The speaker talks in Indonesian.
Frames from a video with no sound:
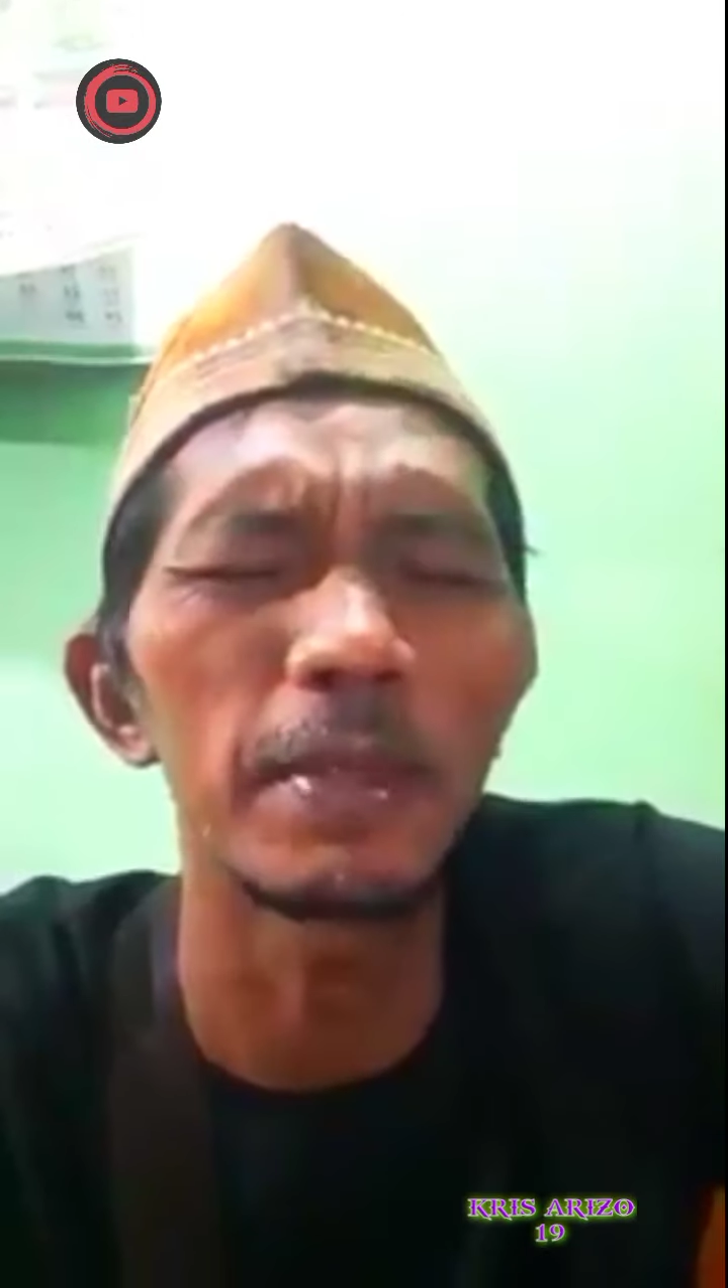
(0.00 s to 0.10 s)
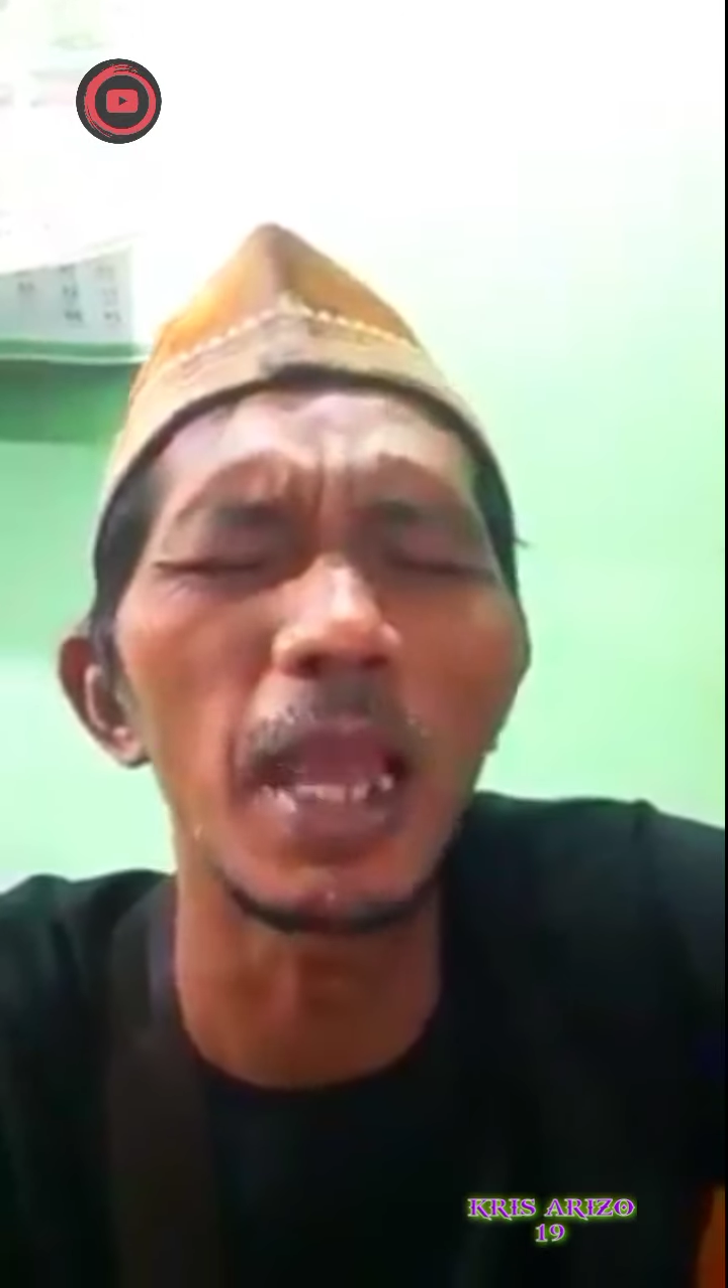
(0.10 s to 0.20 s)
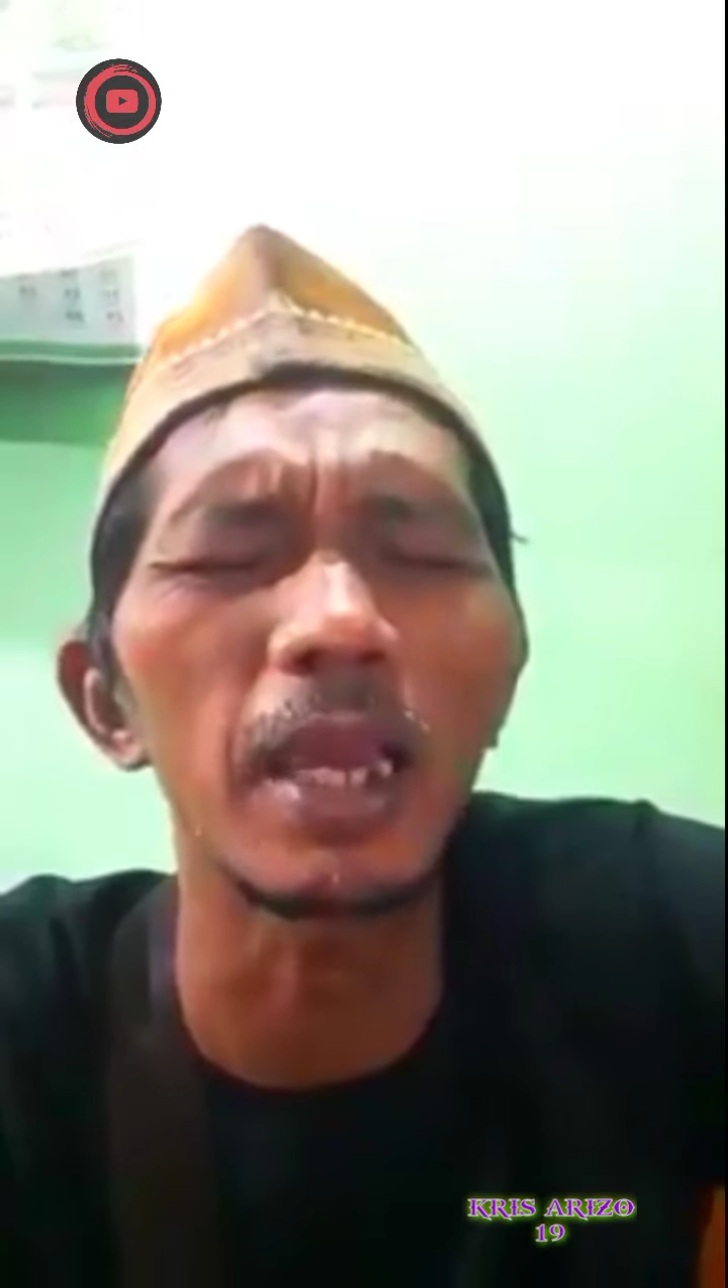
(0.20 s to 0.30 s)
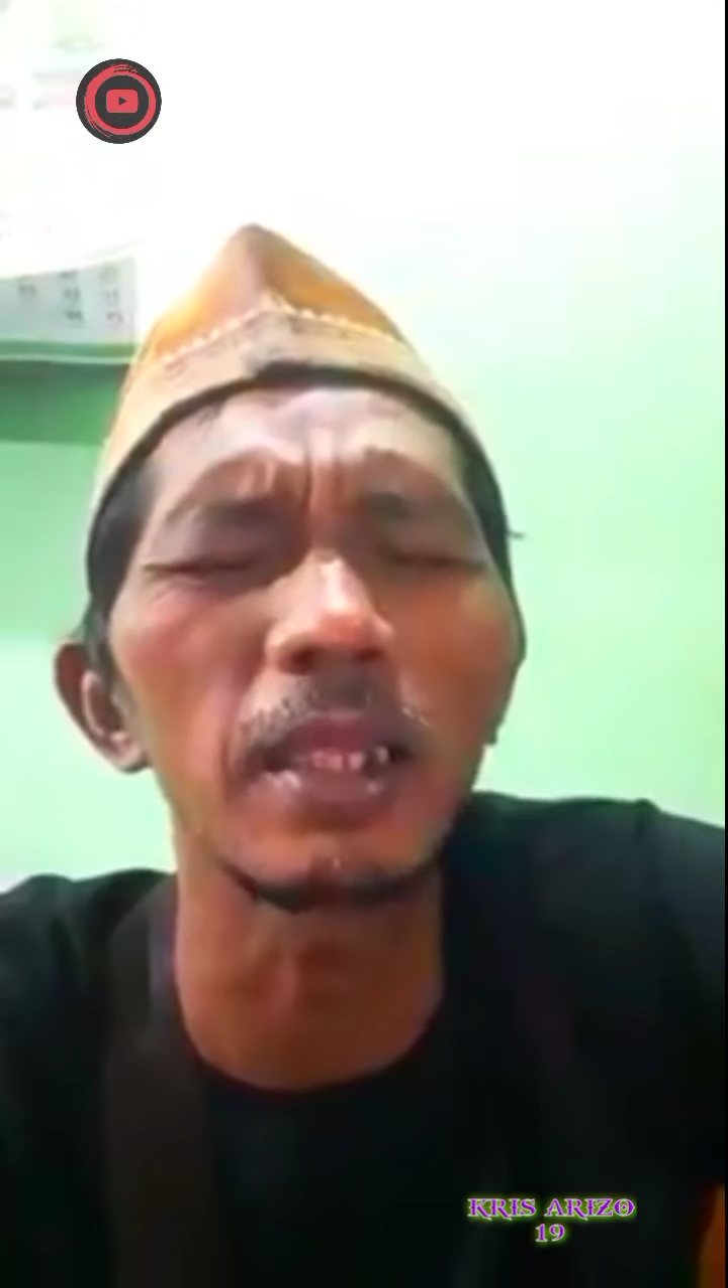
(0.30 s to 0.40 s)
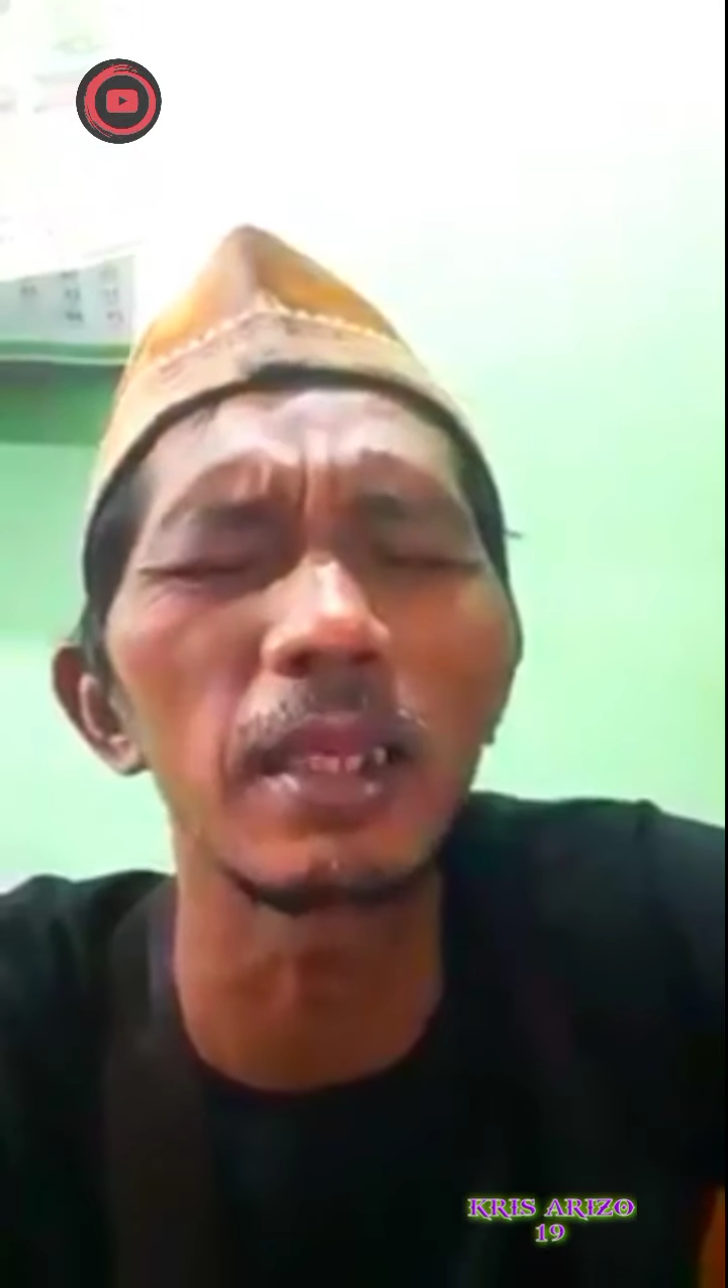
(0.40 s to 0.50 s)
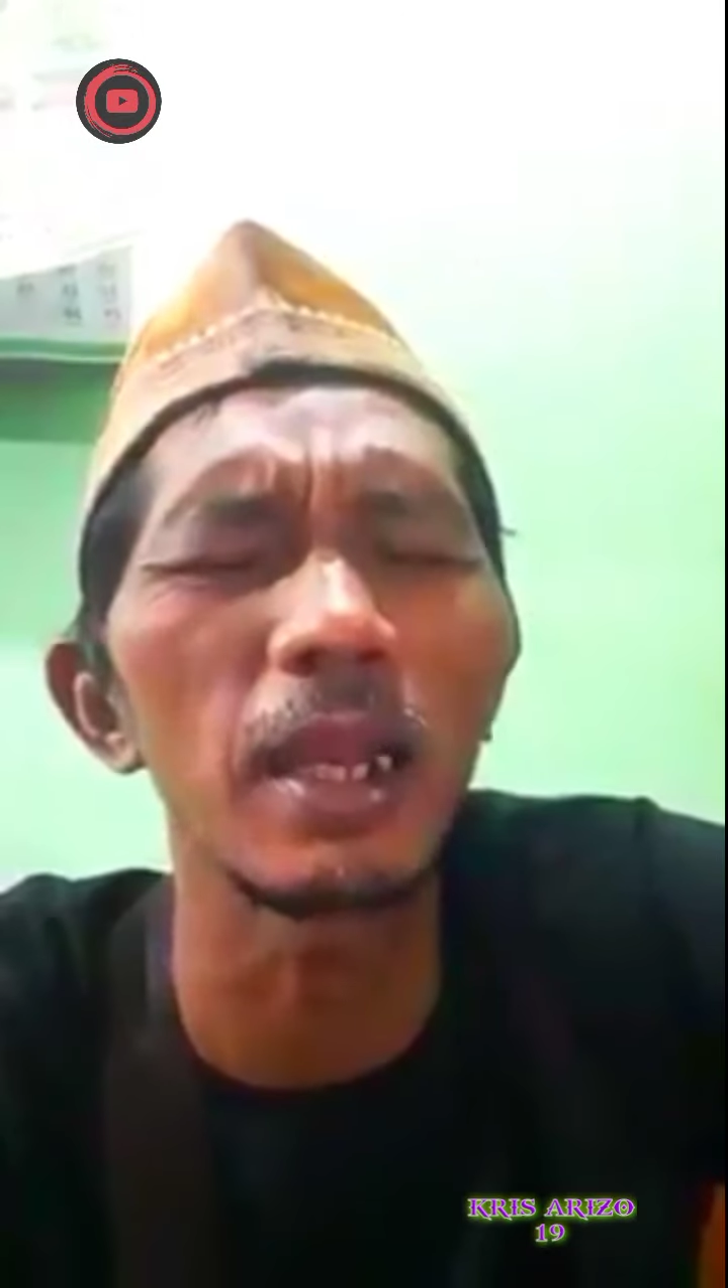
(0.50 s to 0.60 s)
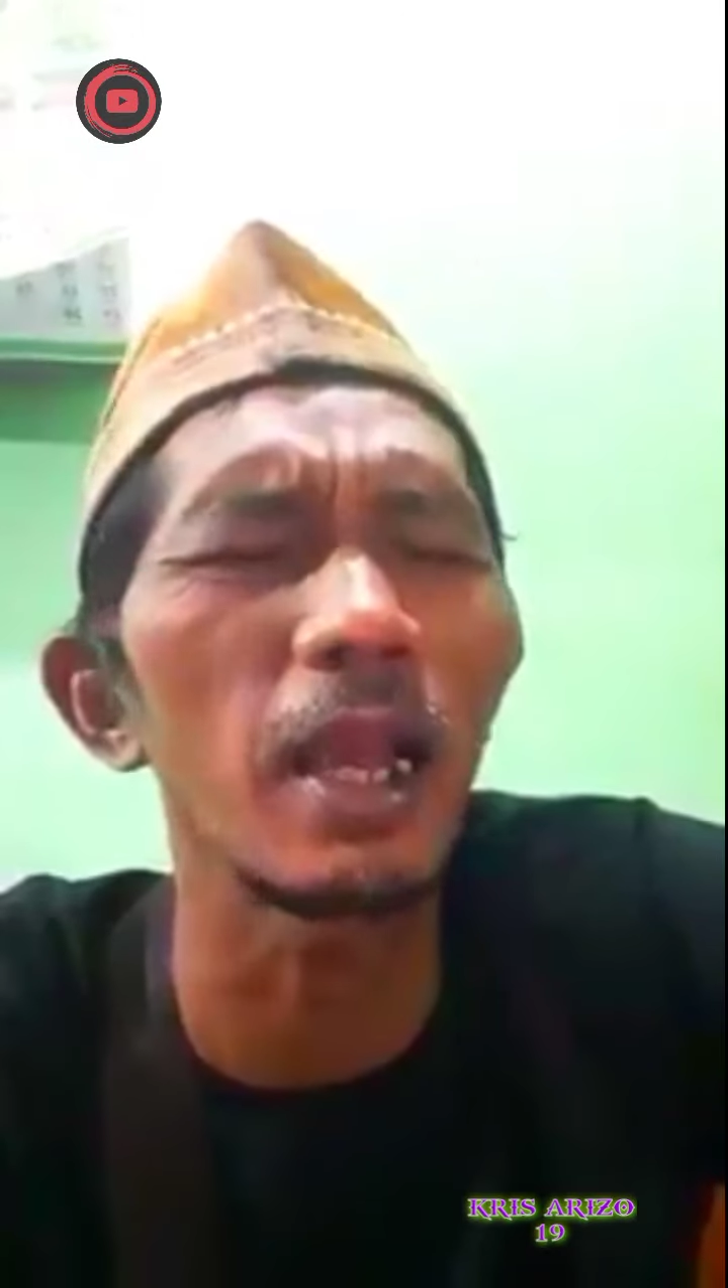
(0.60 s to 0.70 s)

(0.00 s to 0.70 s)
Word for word: penyakitnya